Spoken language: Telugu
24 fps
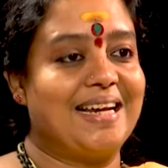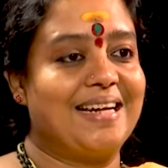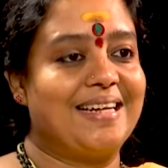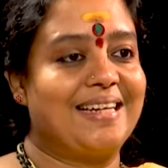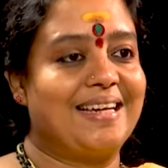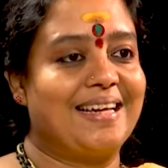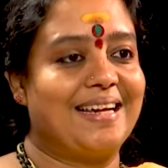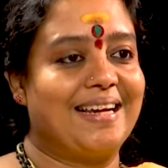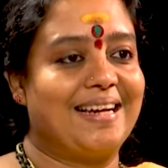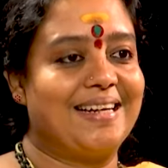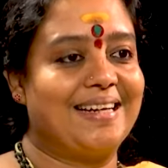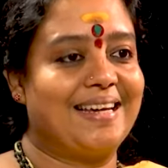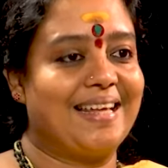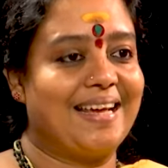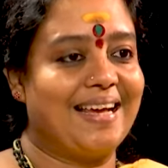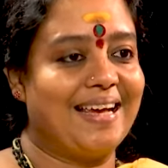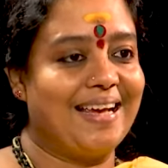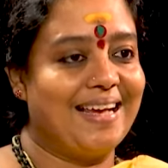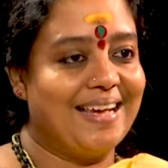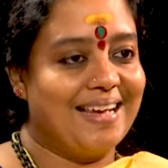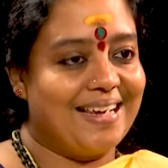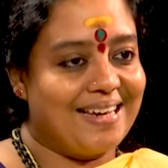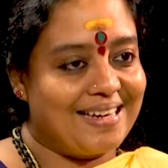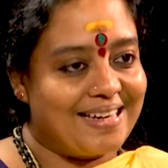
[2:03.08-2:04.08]
ఏంటి అంటే
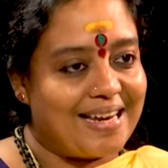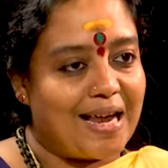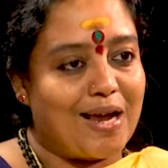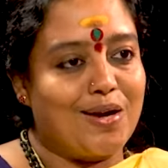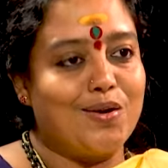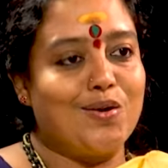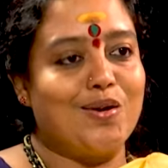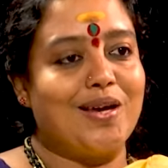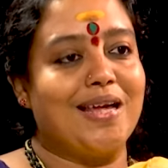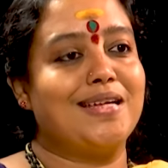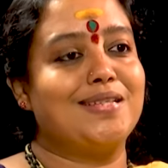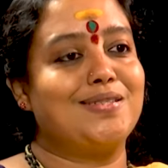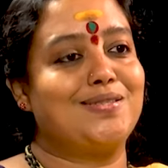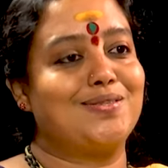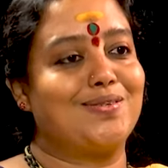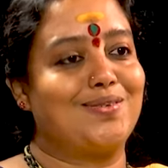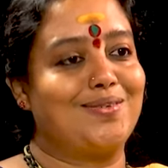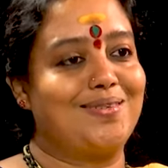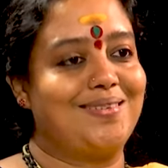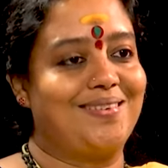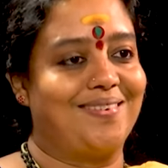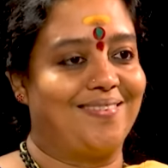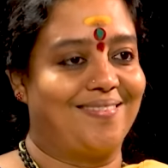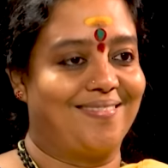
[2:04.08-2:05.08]
నన్ను నేను
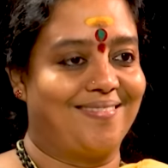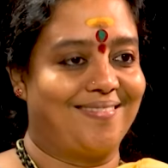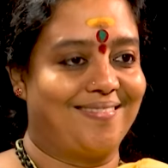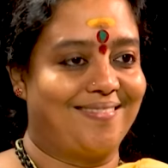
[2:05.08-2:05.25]
చూడడం